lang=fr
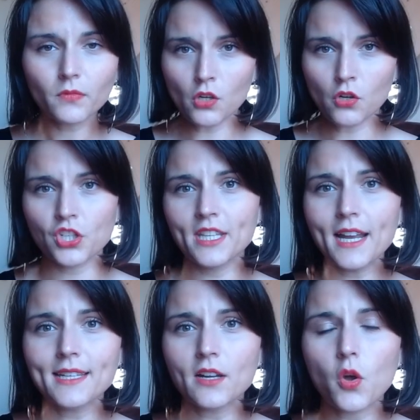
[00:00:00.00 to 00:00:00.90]
En
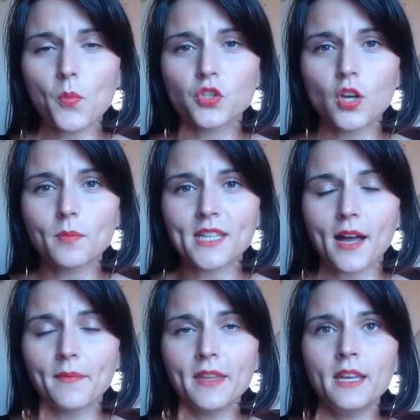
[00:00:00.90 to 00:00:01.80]
général, ça commence comme
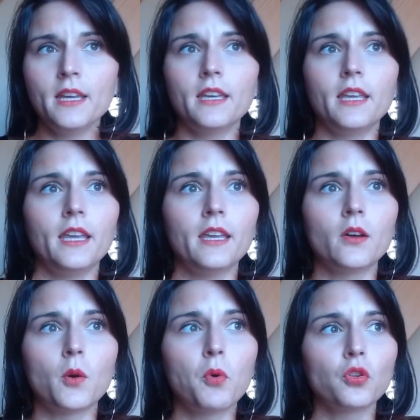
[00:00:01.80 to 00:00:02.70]
ça. Et
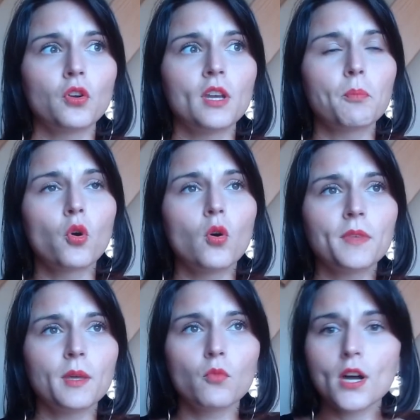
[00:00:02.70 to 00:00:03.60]
euh, pendant les
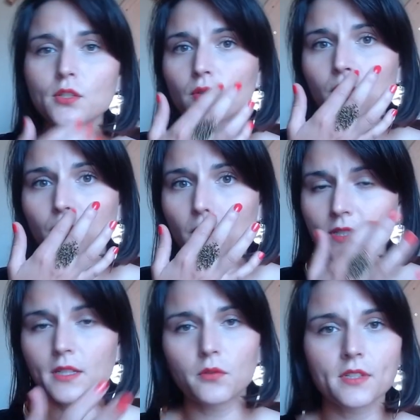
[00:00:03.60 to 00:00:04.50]
premiers mois, surtout en
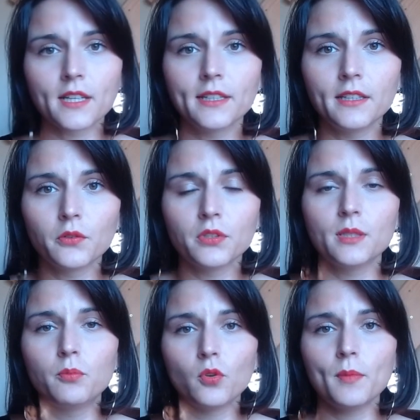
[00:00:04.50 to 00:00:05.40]
ce qui concerne les
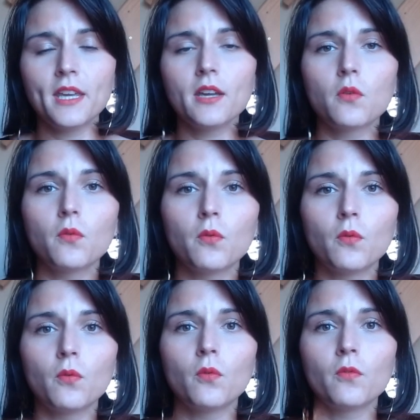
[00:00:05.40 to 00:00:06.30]
néo-diplômés,
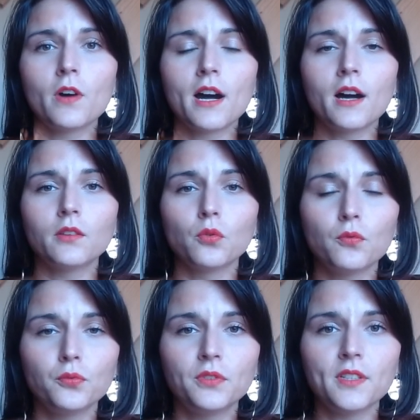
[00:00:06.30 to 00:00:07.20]
on, va donc
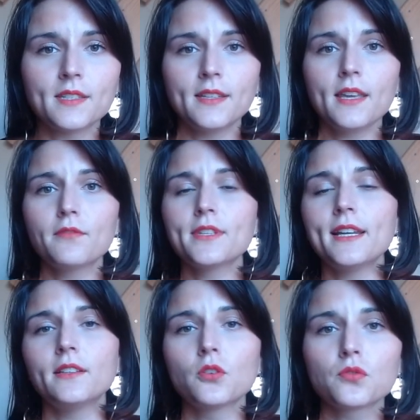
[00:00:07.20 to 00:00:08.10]
vous tester. Vous
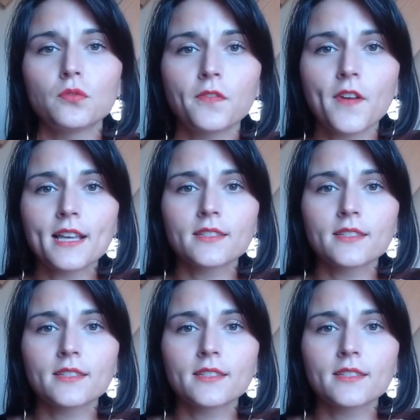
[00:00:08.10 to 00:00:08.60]
allez être dans une phase